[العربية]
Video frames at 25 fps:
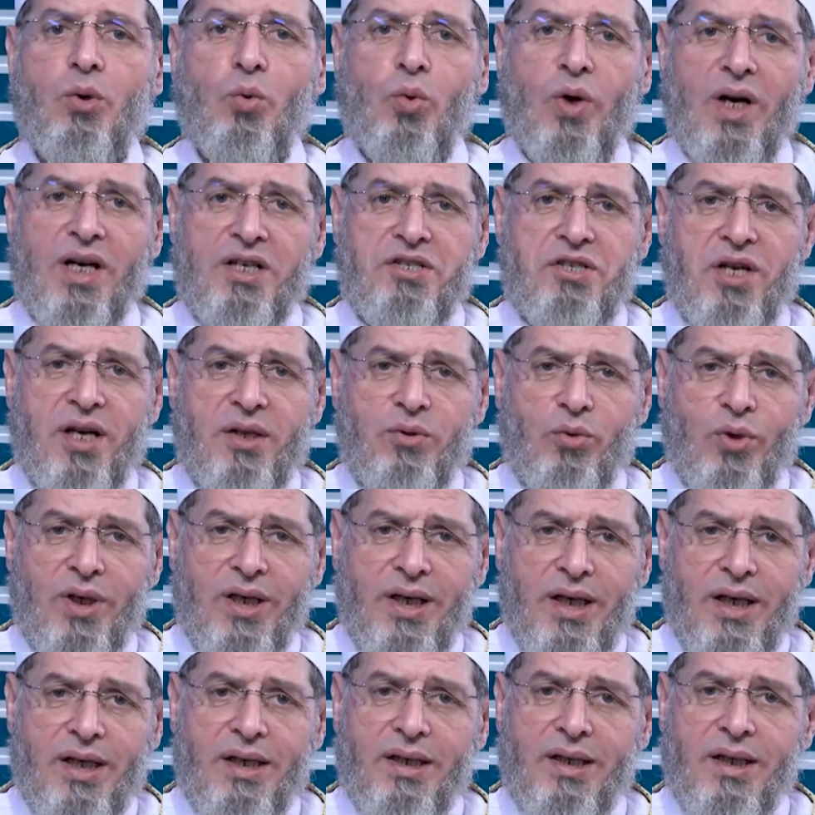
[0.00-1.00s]
وأشهد أن
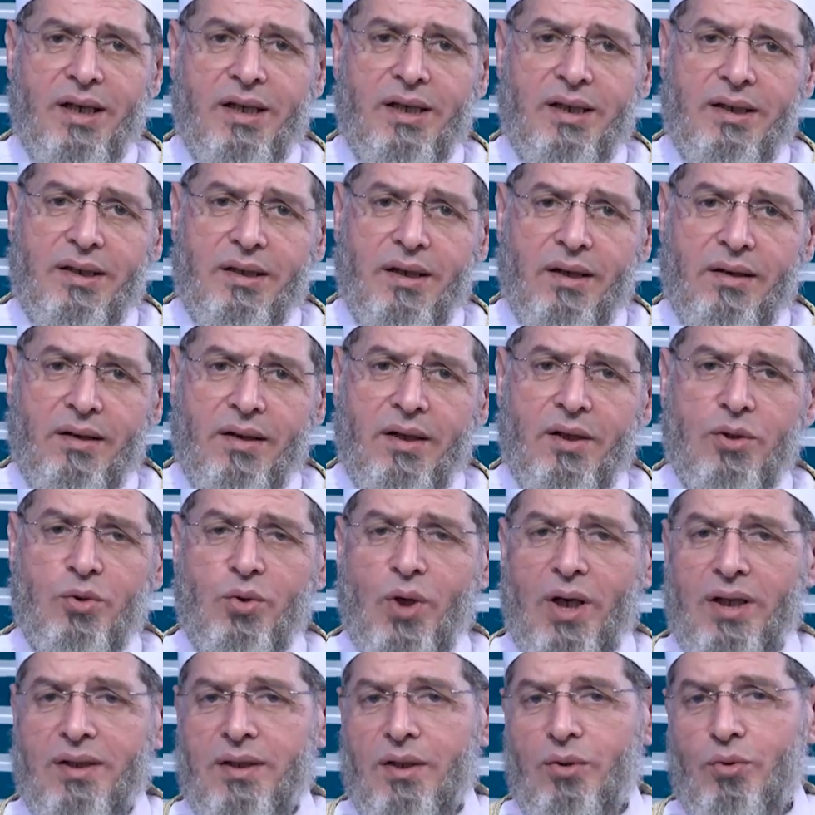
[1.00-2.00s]
لا إله إلا الله
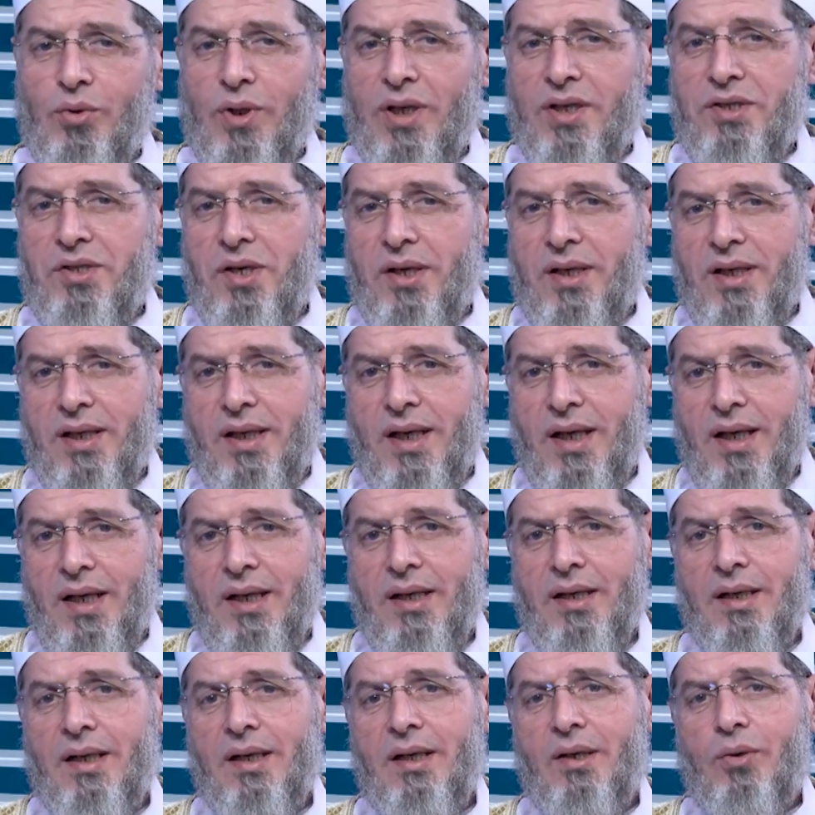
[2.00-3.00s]
وحده لا شريك له
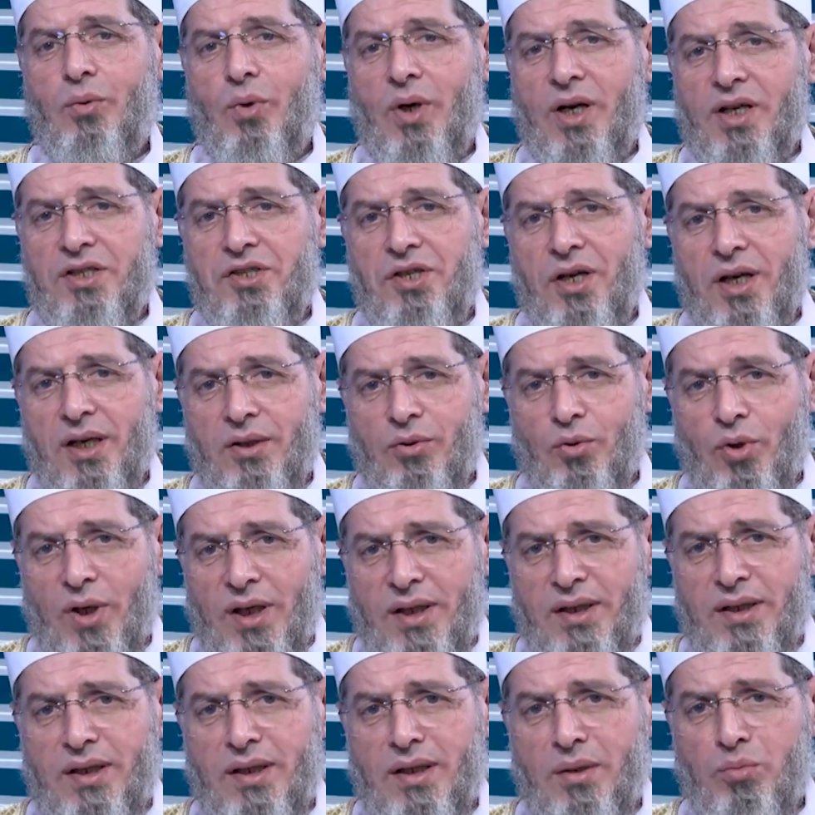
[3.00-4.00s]
وأشهد
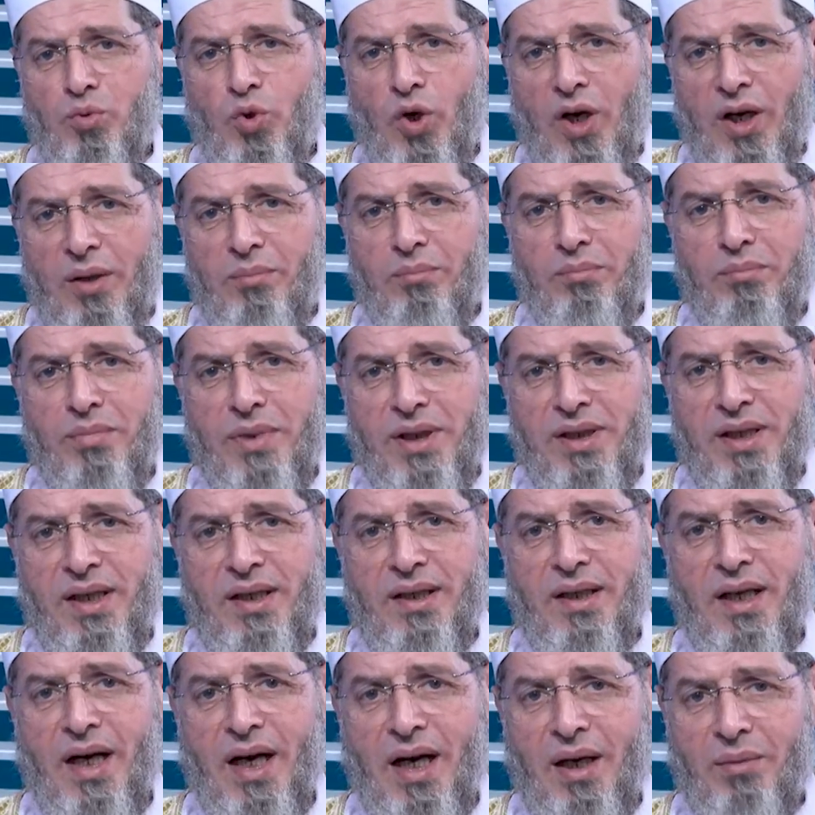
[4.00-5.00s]
أن
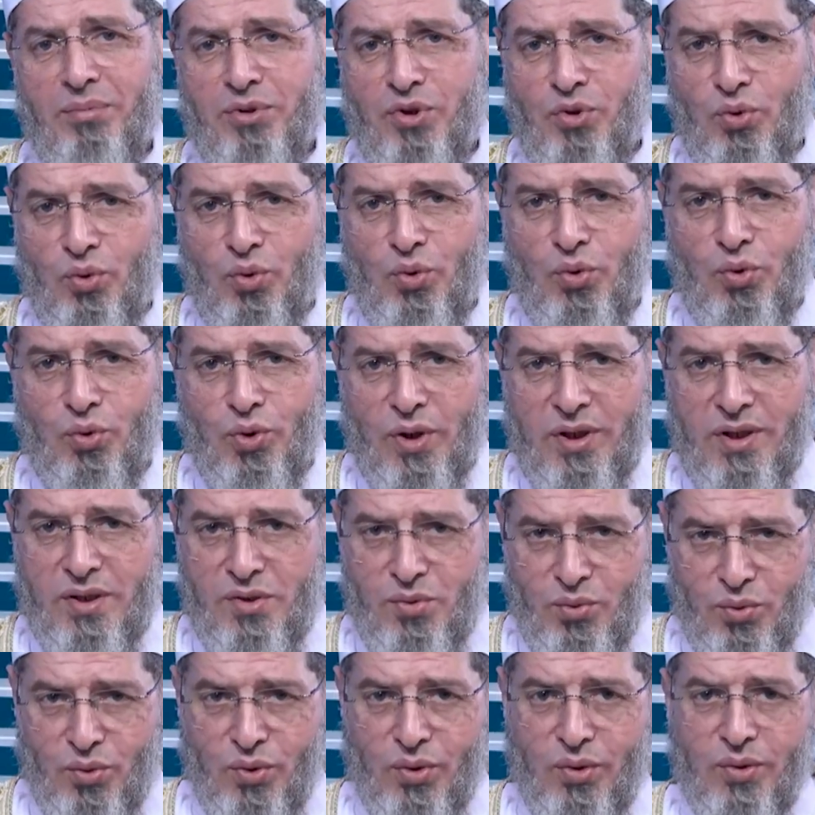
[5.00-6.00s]
محمدا عبده
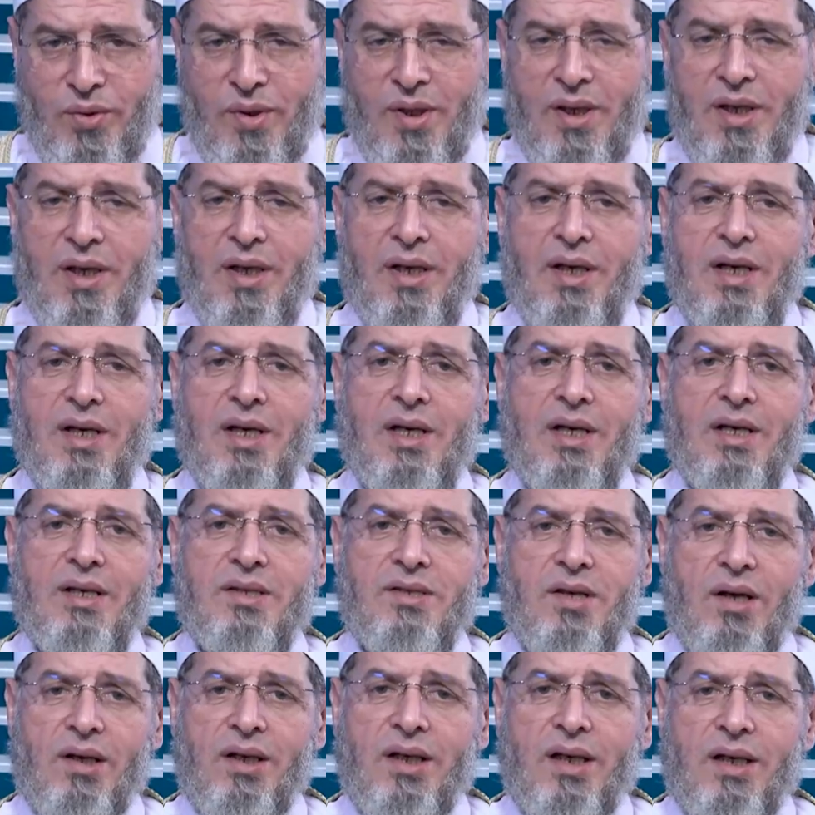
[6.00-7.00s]
ورسوله
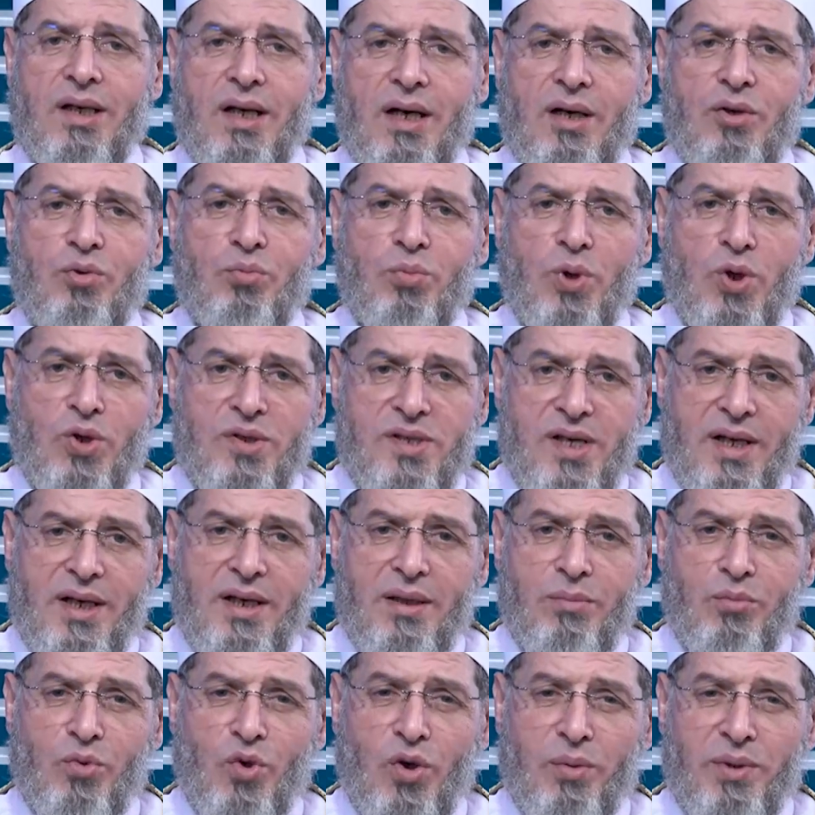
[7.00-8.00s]
صل اللهم
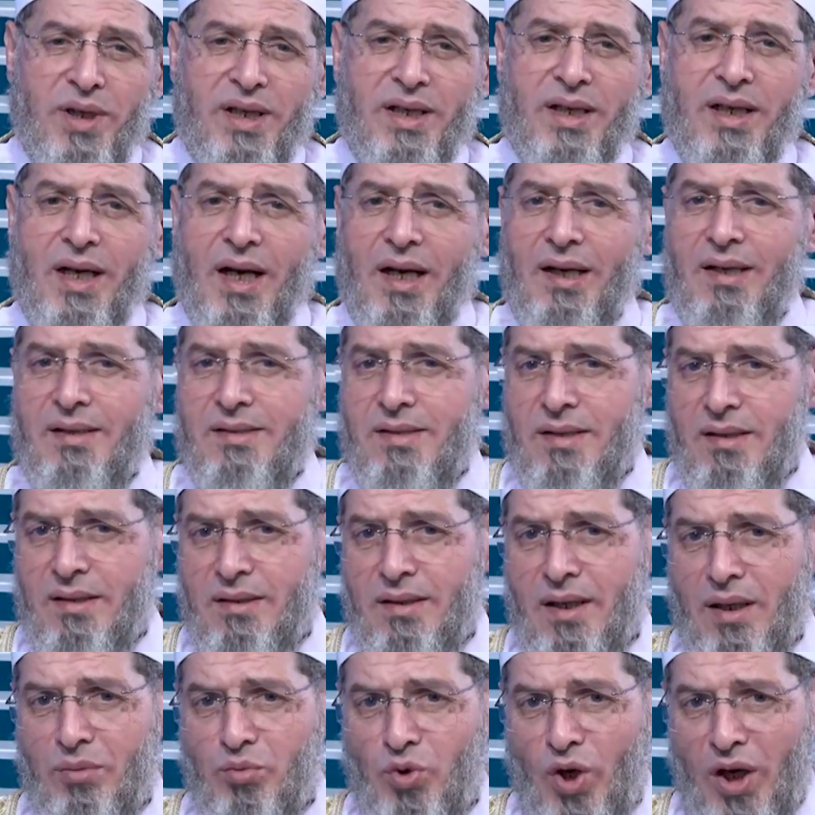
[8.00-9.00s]
وسلم وبارك على
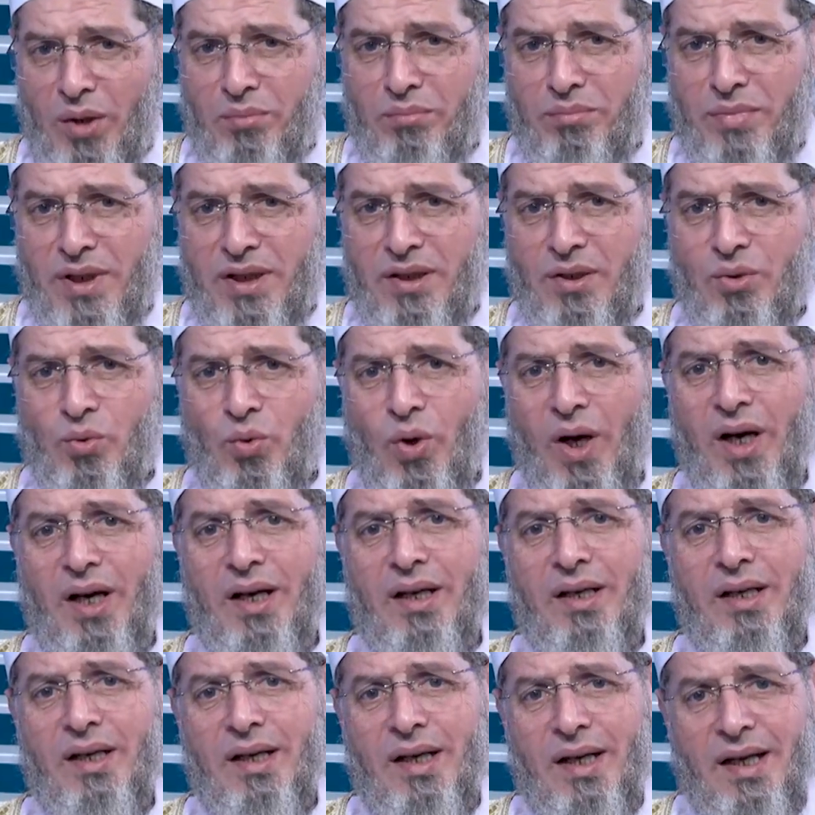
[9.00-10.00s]
سيدنا محمد
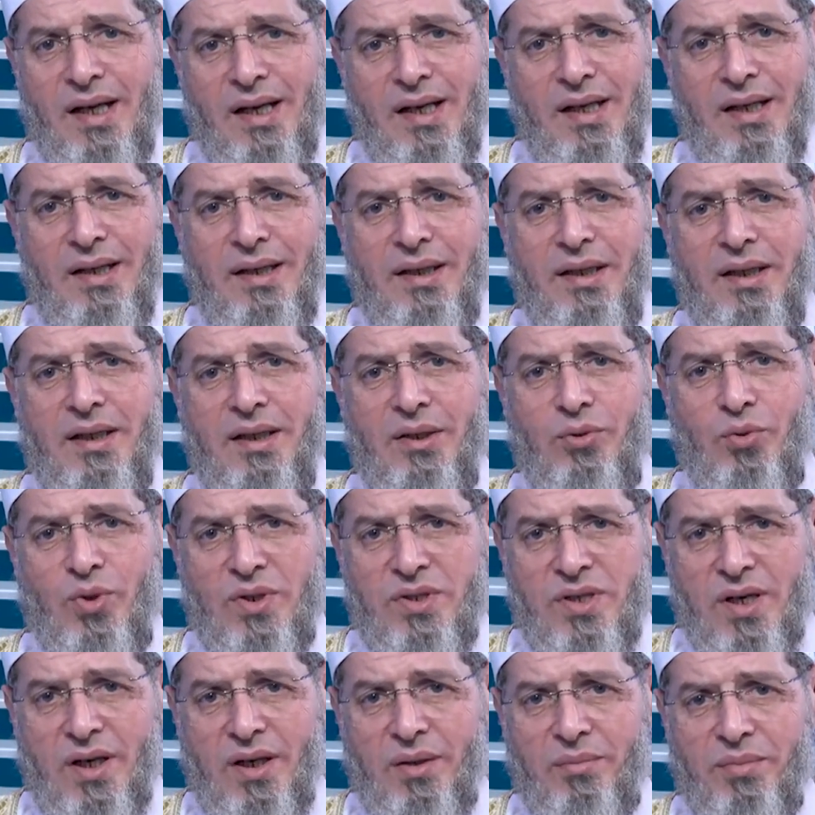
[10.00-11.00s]
وعلى آله
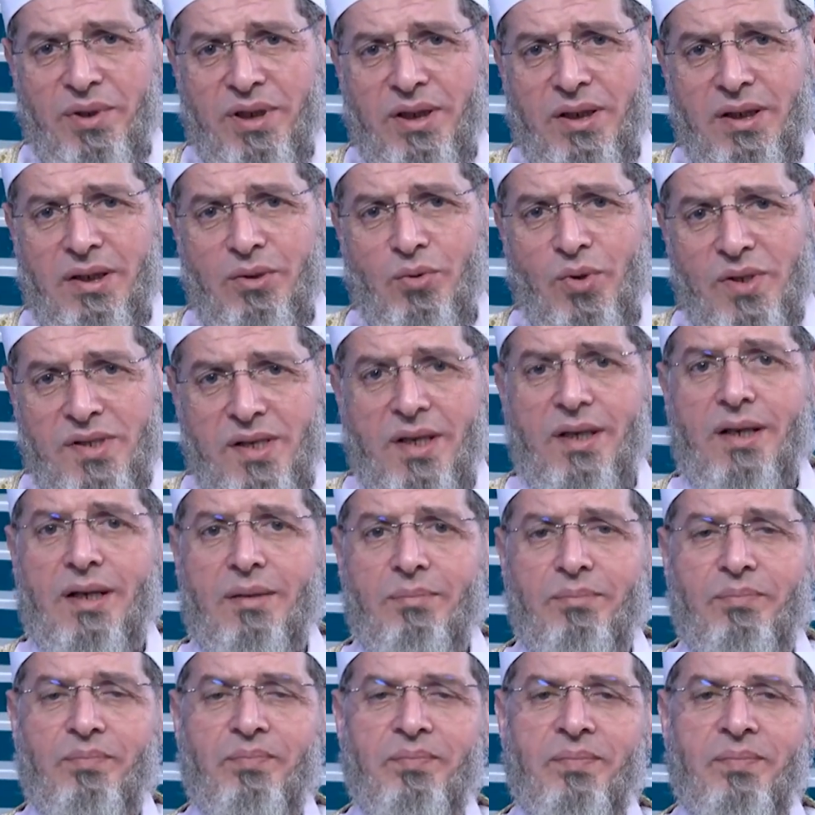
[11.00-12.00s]
وصحبه وسلم